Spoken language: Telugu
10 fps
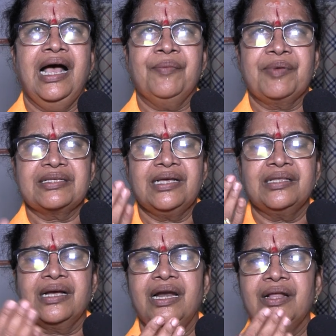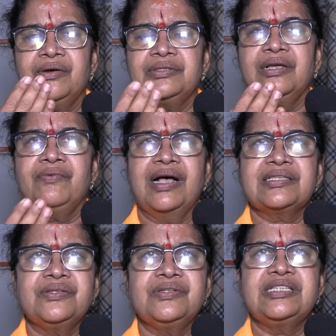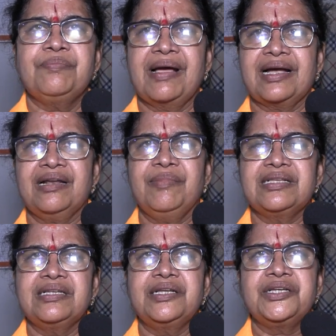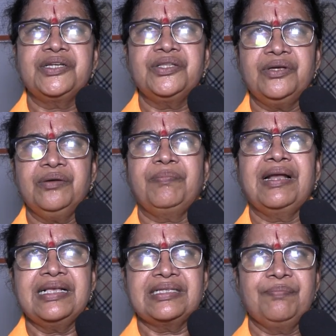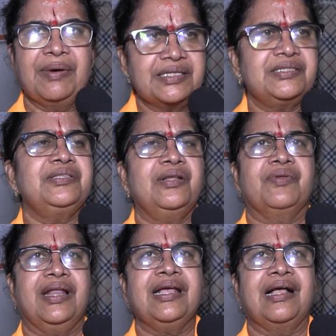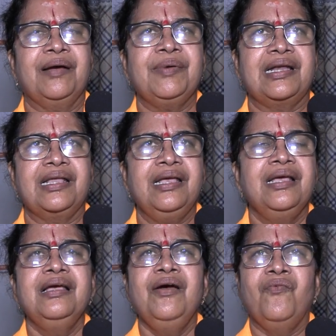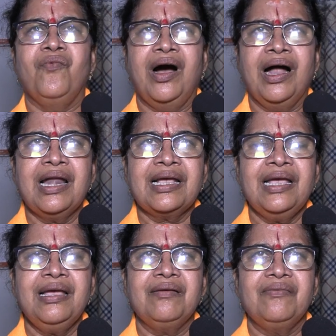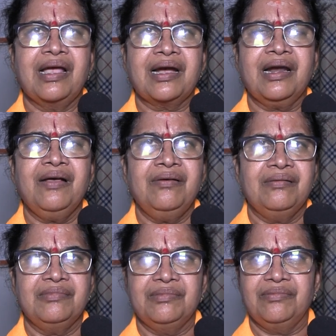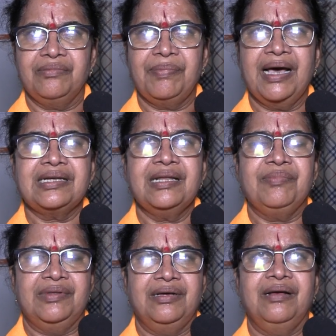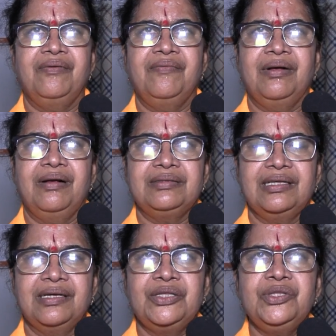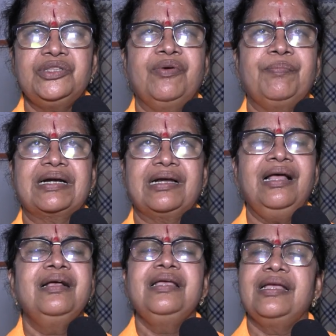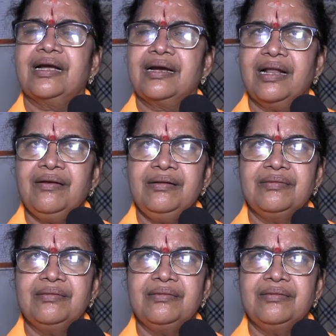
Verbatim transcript: ఆ ప్రసాదం కళ్ళ వాసన చూసి పక్కన పడేసి టిష్యూతో పడేసిన పరిస్థితులు ఉన్నాయి కాబట్టి వాళ్ళకి ఎక్కడ పార్టీ హిందుత్వం పట్ల ఎక్కడ